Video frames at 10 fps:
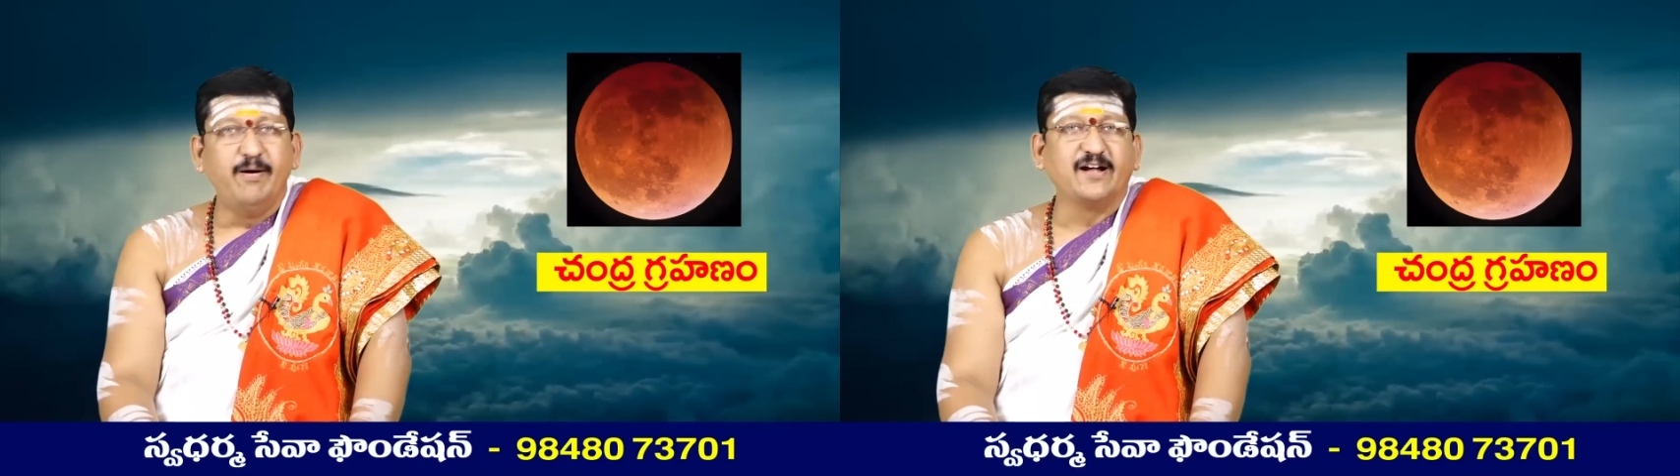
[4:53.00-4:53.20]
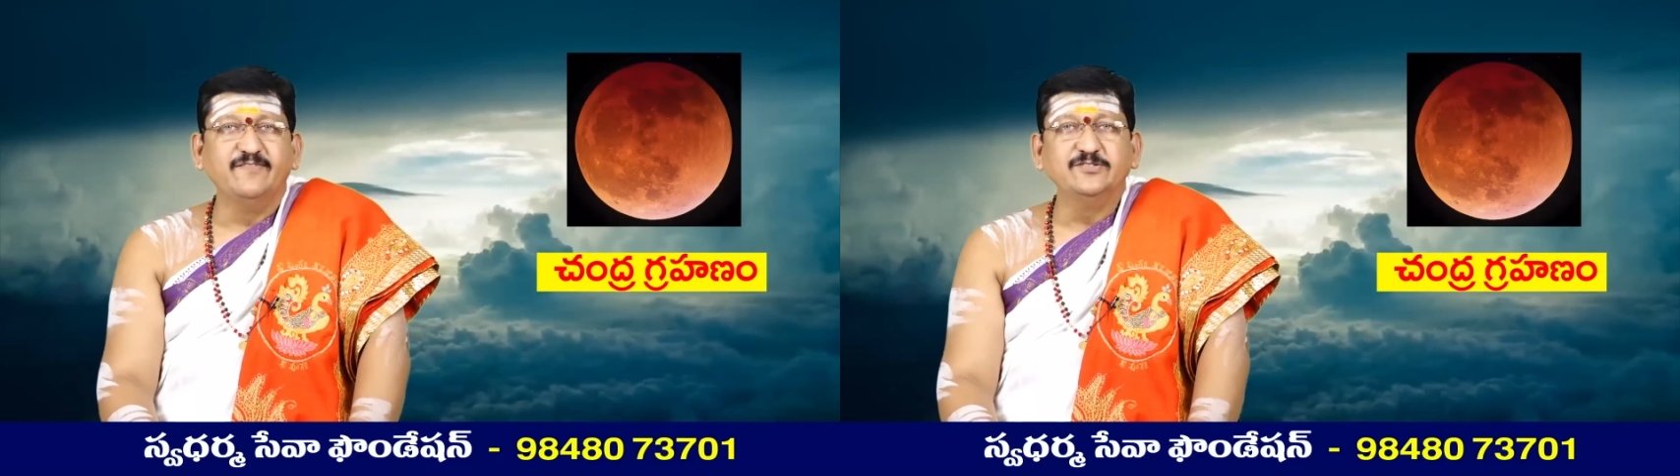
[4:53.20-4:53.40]

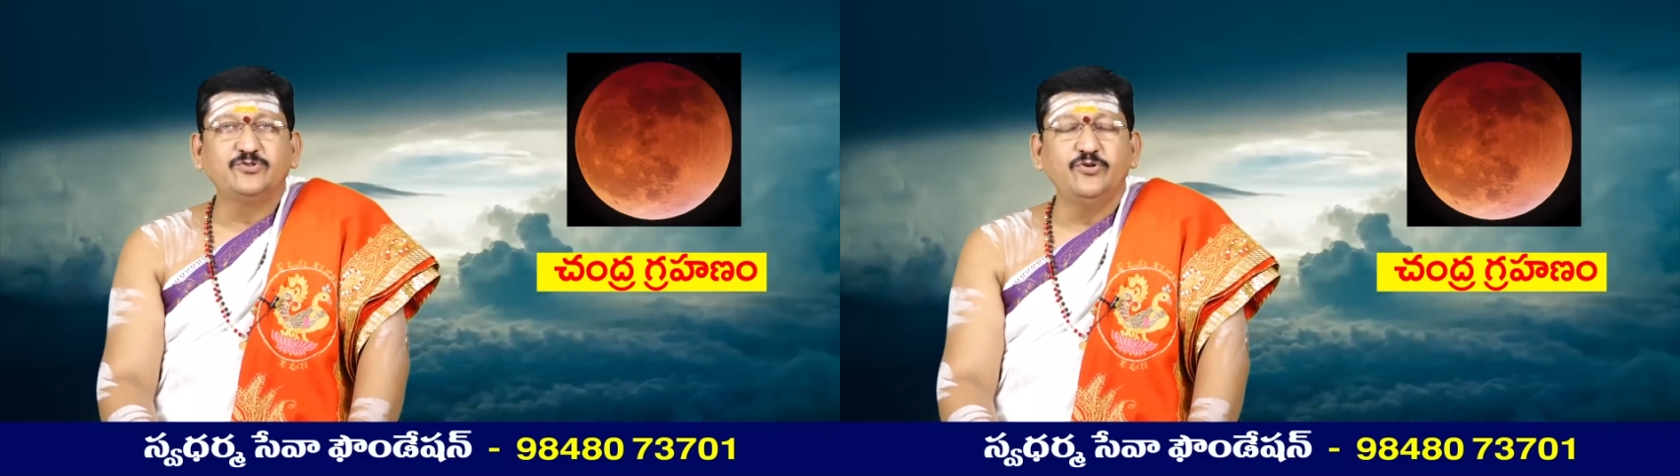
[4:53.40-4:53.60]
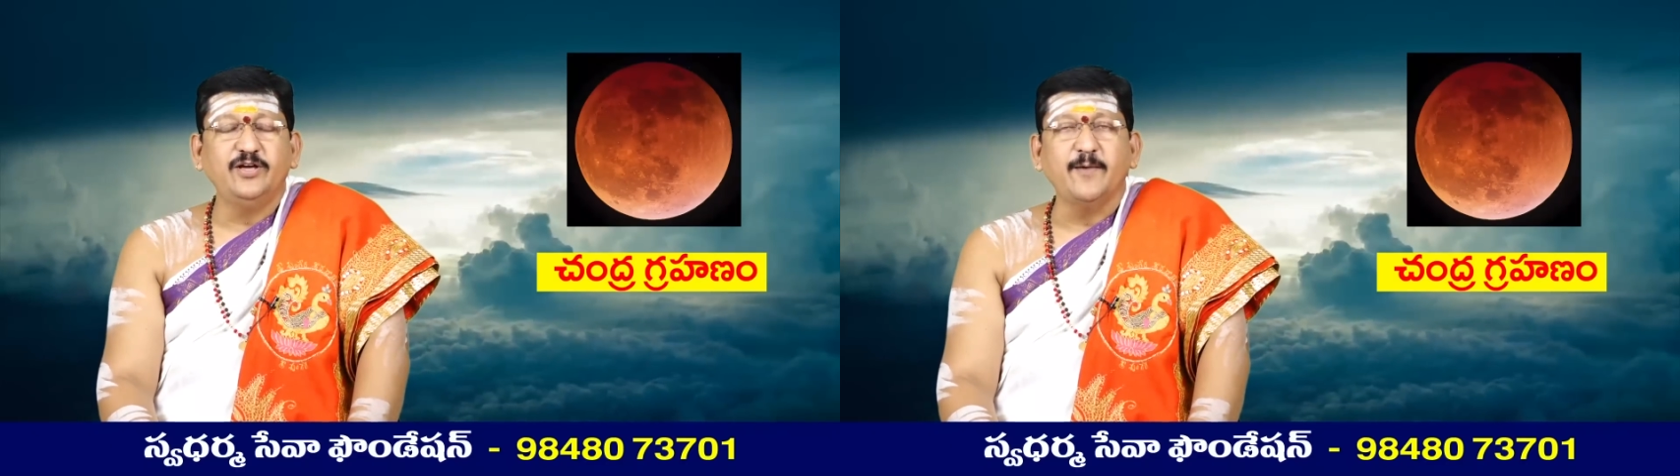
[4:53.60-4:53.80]

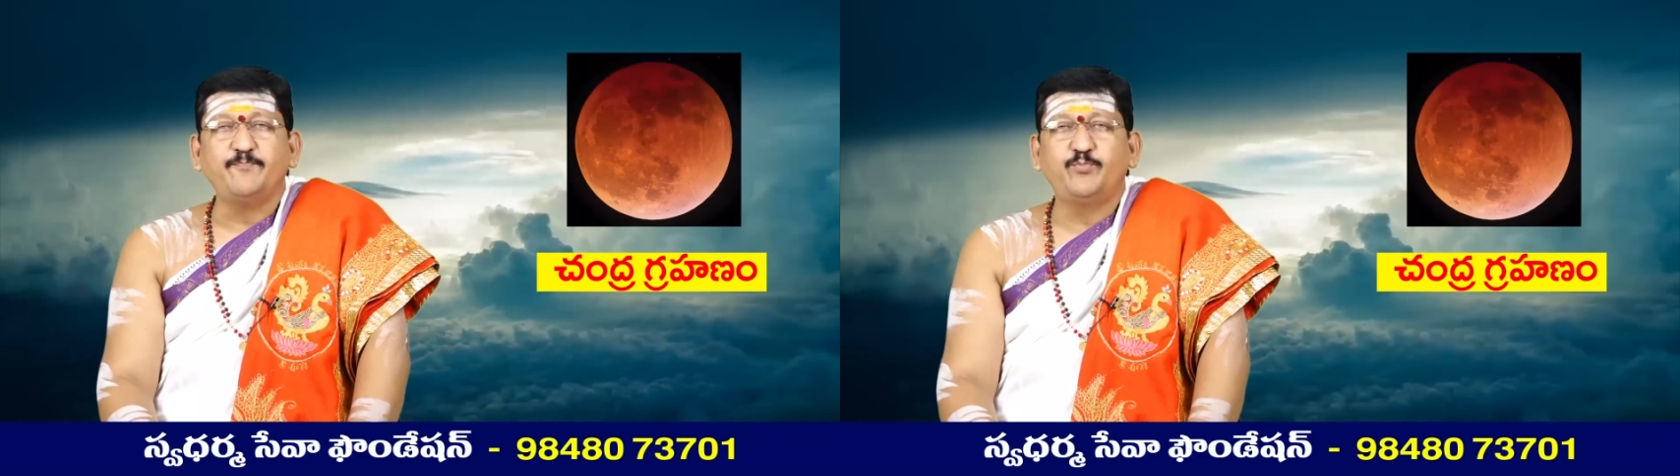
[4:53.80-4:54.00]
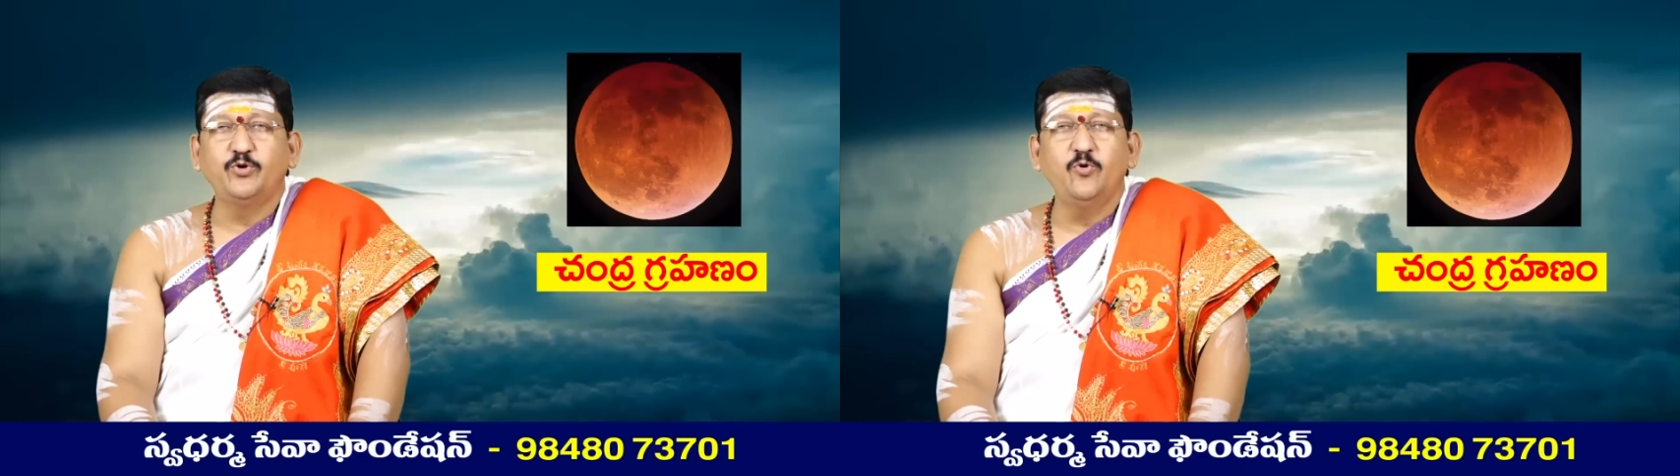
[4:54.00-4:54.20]
భగవంతుడు
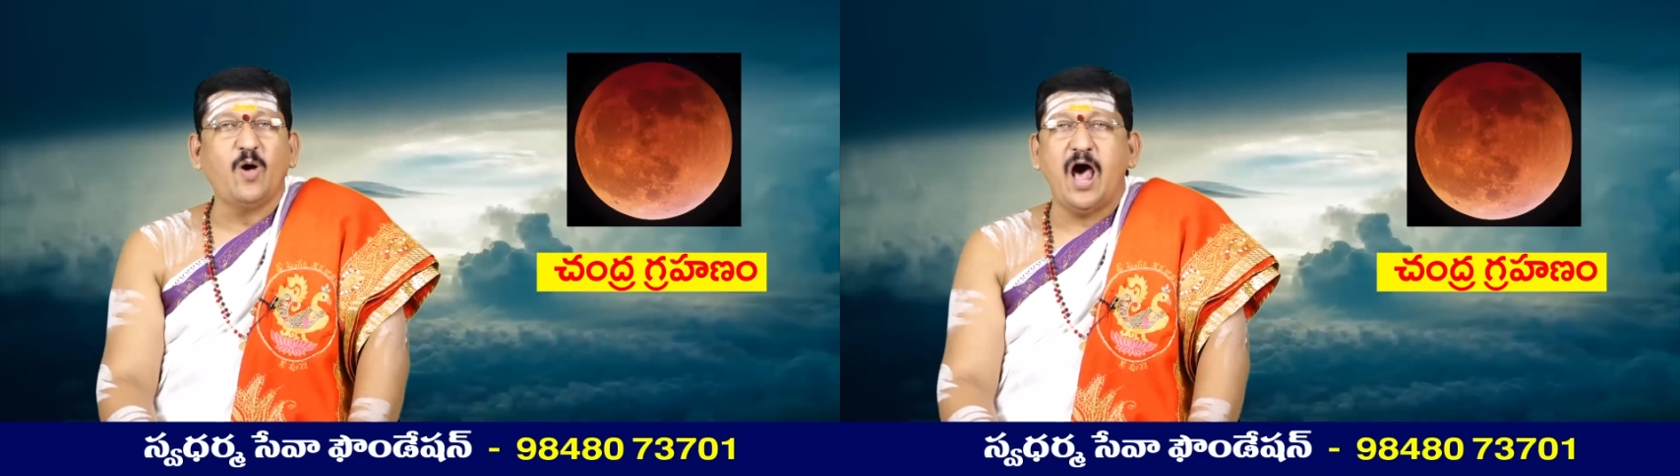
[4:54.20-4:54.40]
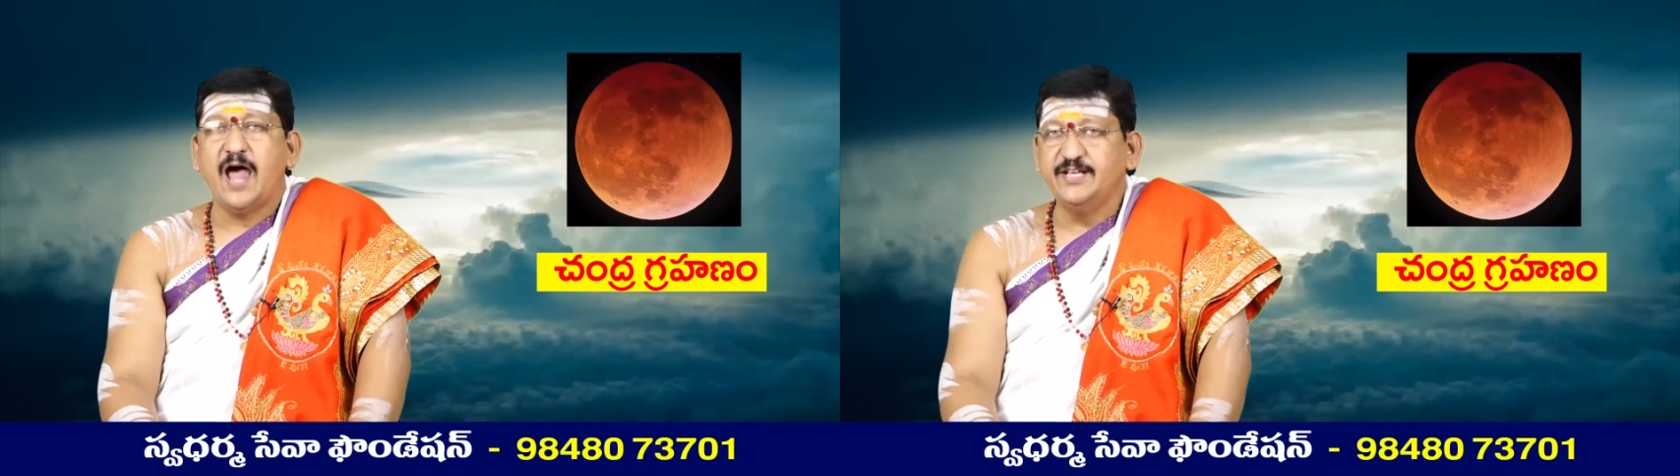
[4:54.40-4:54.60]
ఎప్పుడు
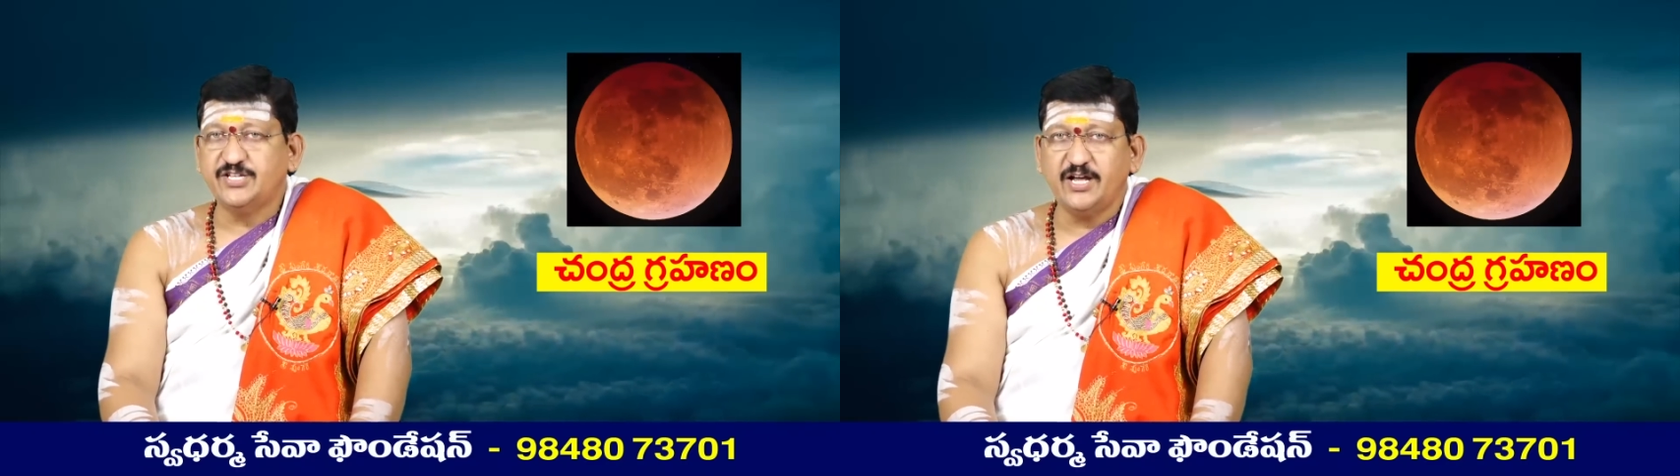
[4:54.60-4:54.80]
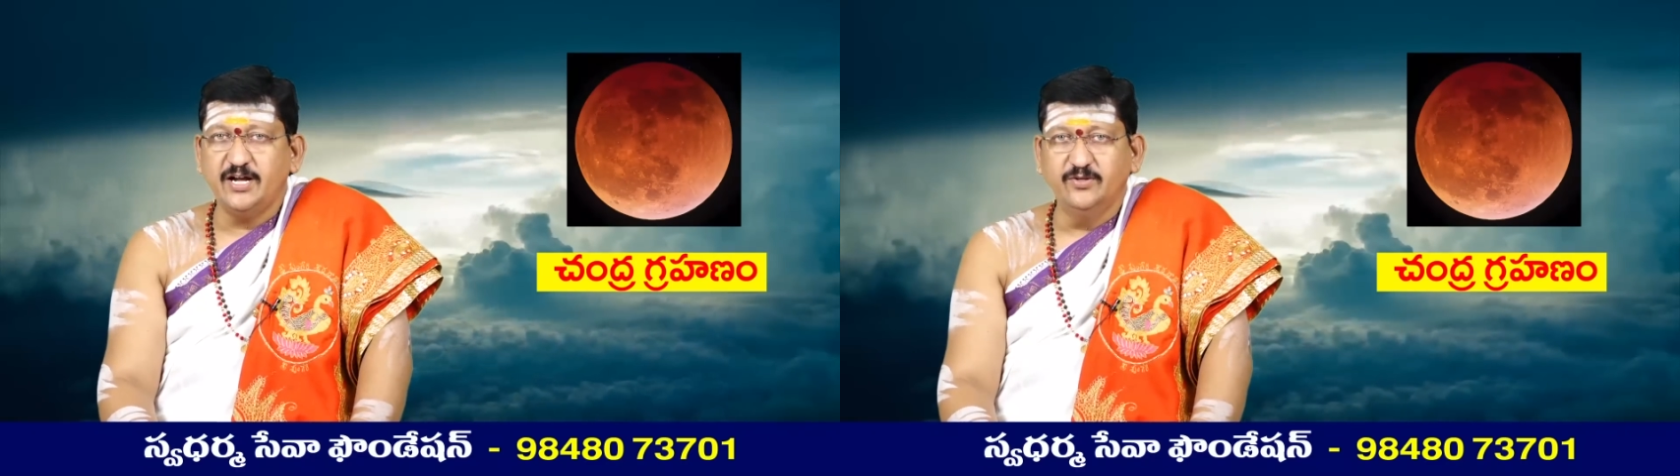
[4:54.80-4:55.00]
హాని
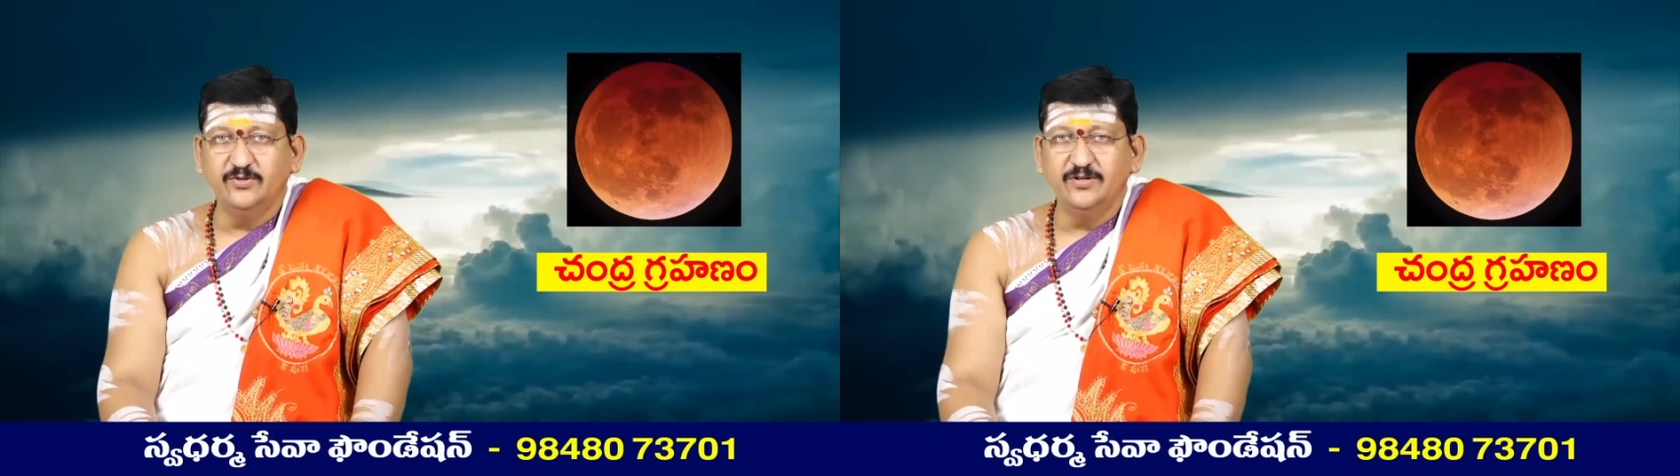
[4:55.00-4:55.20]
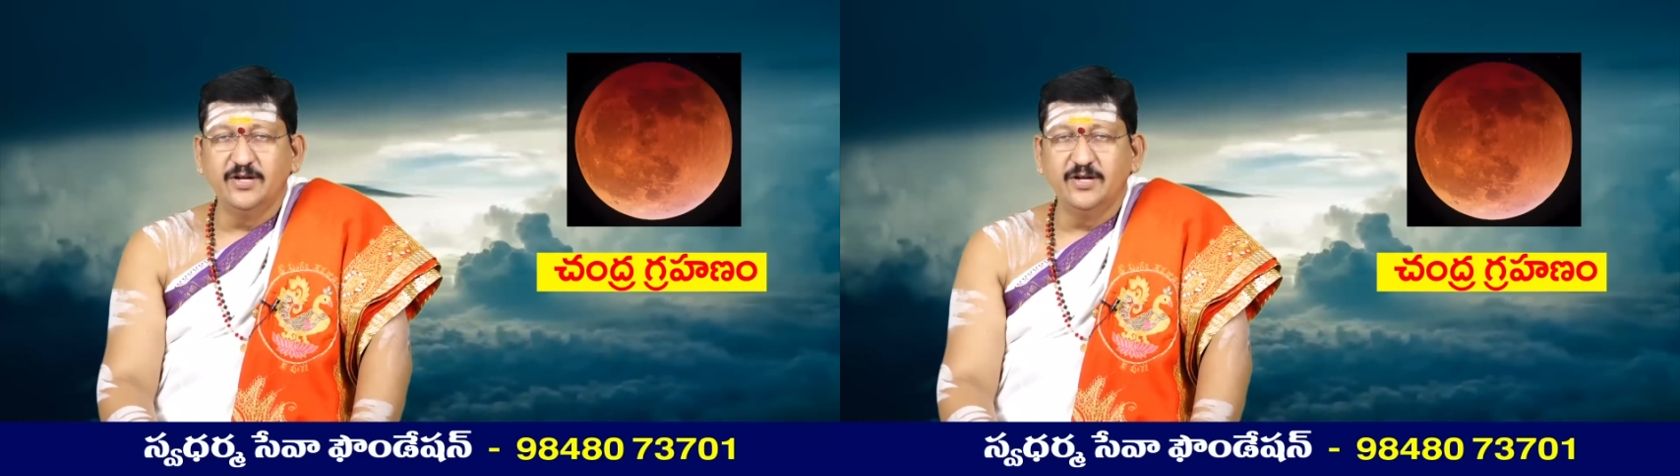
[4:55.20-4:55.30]
చెయ్యడు